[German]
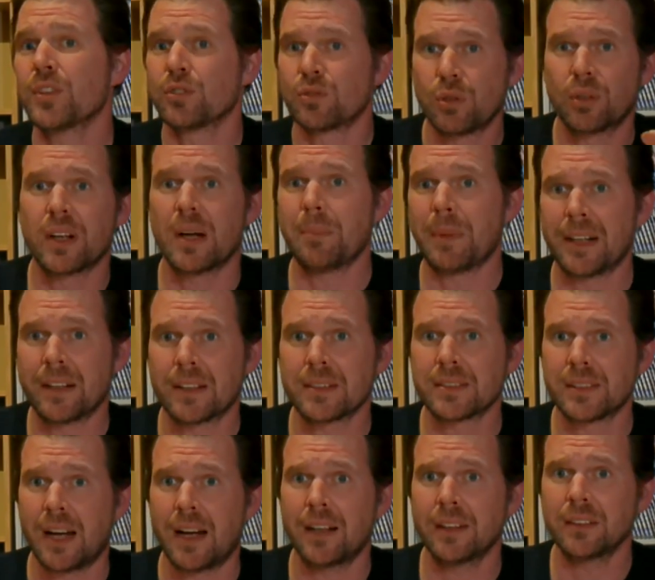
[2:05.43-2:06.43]
So kann man das
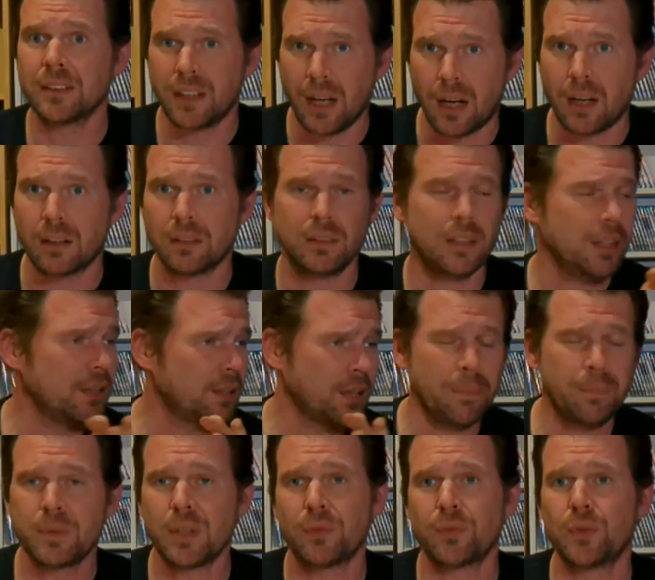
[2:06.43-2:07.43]
sagen. Ja, ich
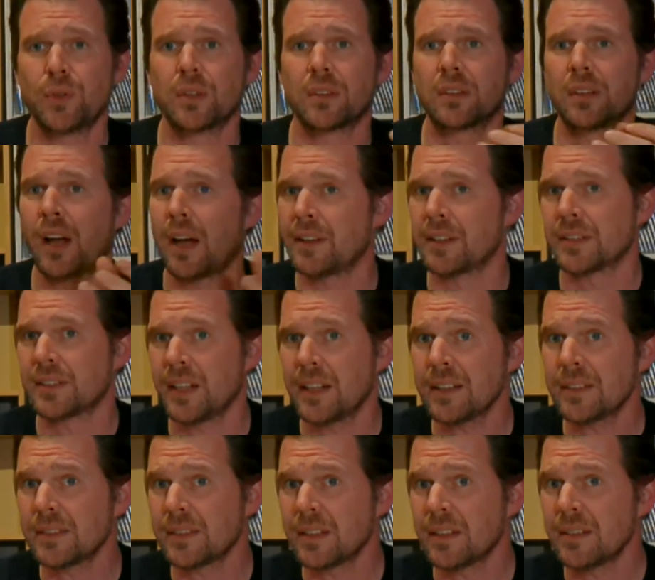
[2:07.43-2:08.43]
habe dafür ein kleines
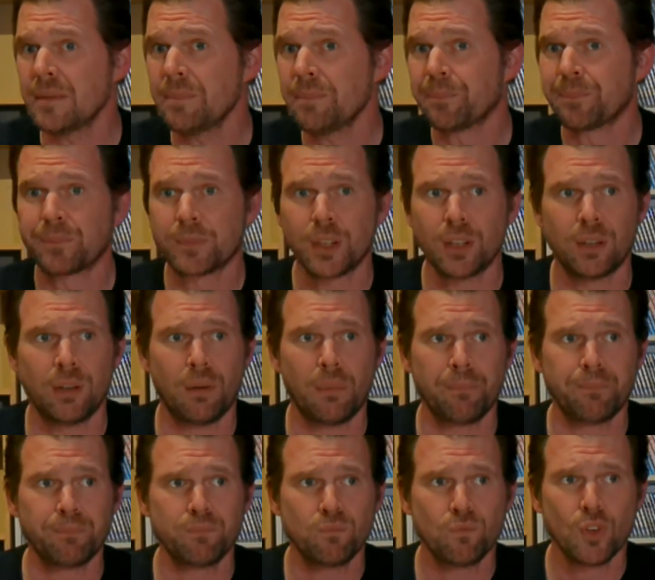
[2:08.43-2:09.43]
Herzchen.
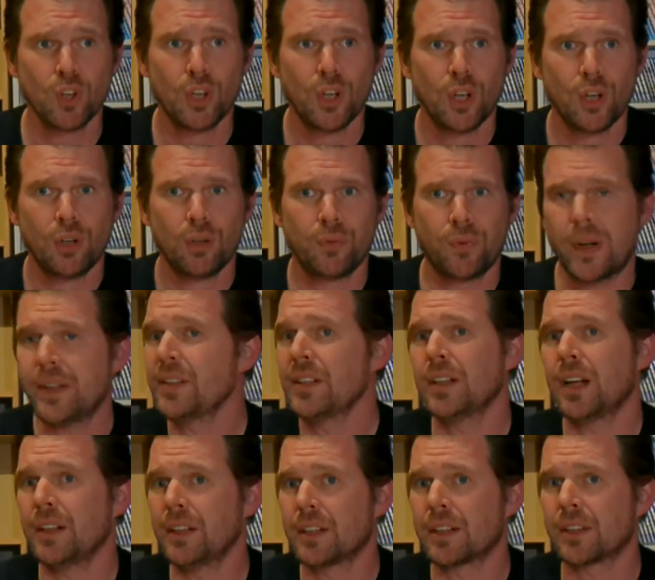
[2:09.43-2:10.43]
Ähm, fand
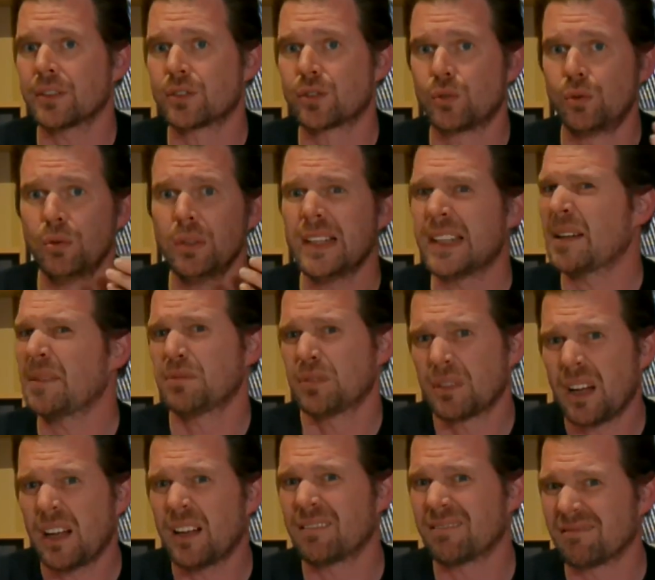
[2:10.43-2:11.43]
den eigentlich ganz cool. Ich habe
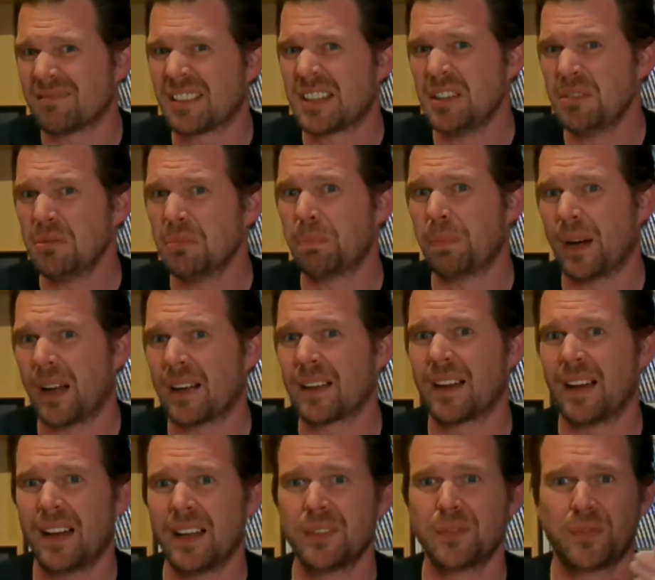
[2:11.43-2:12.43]
sogar ein
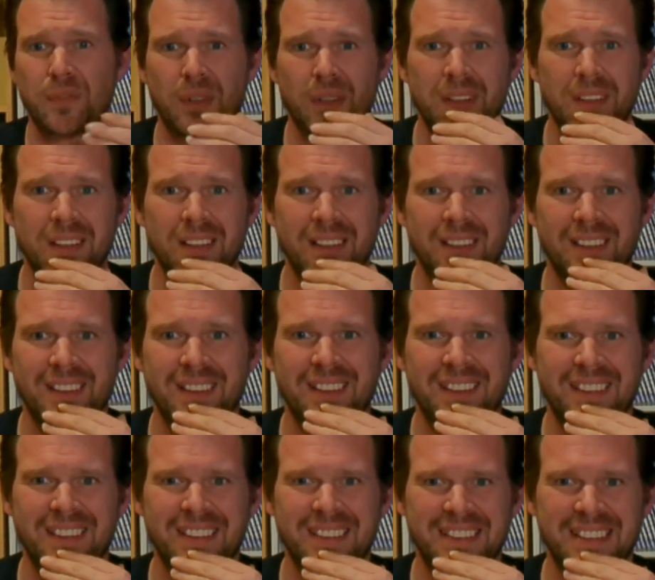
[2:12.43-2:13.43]
Kinoplakat von
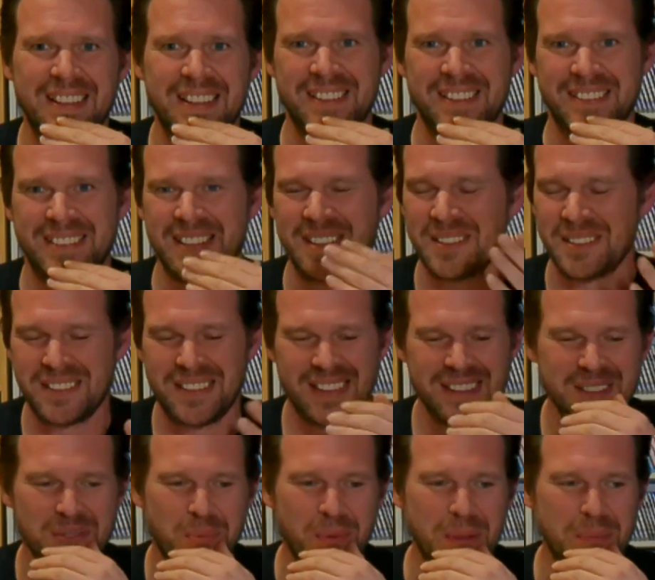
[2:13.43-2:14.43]
äh, äh, den,
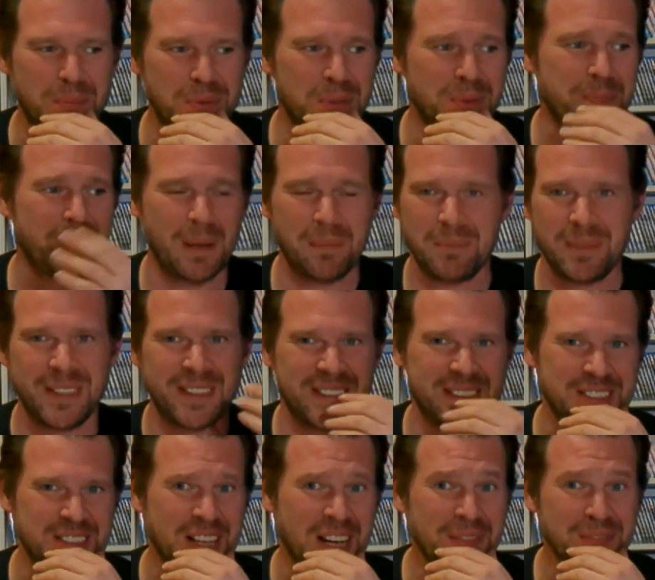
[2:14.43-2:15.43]
das Reboot bei mir
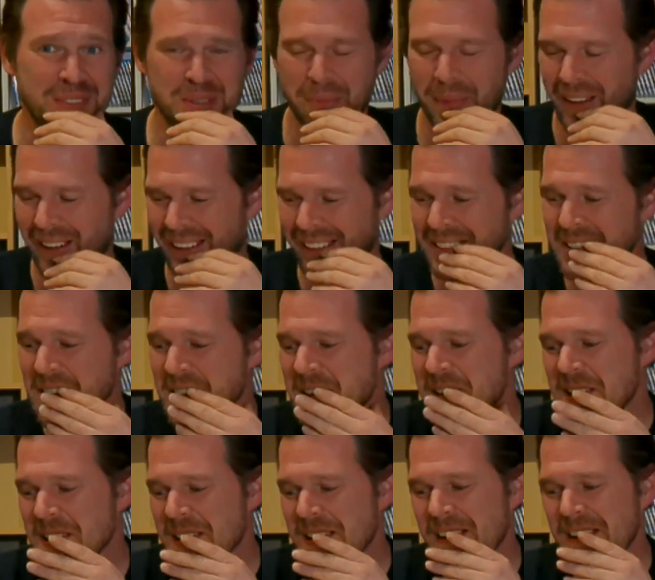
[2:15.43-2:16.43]
im Schlafzimmer hängen.
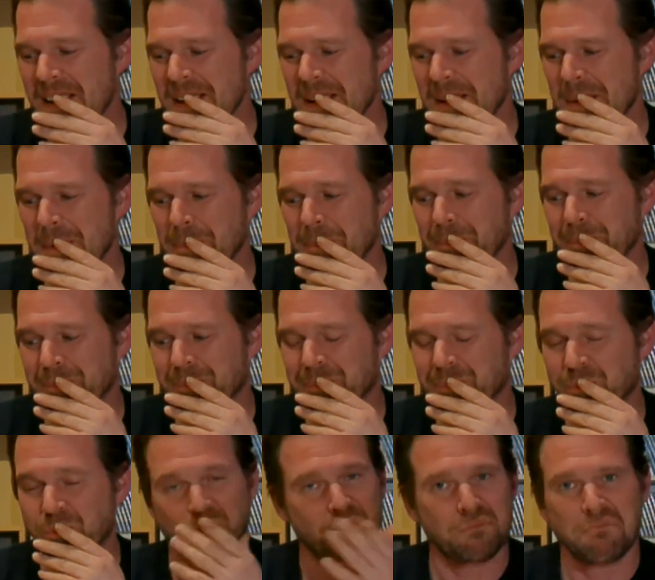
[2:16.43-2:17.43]
Ähm,
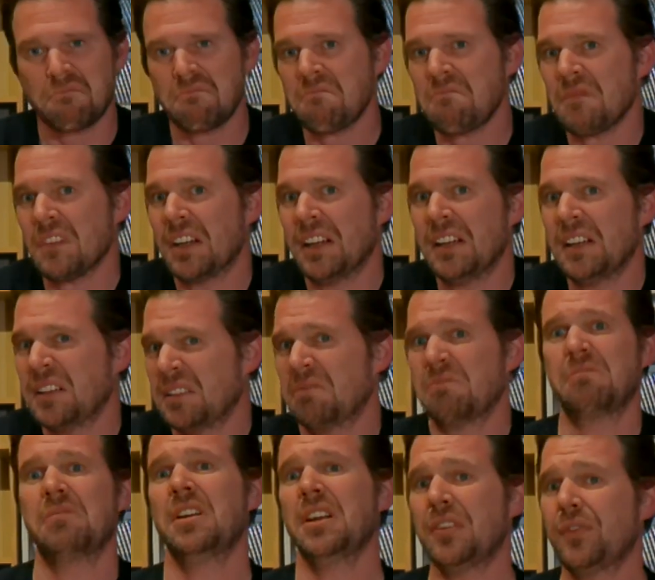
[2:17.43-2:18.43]

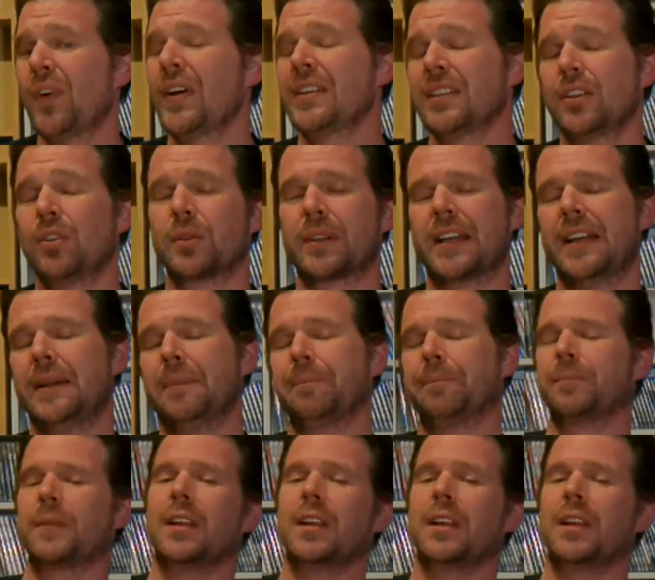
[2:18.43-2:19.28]
ich fand den okay.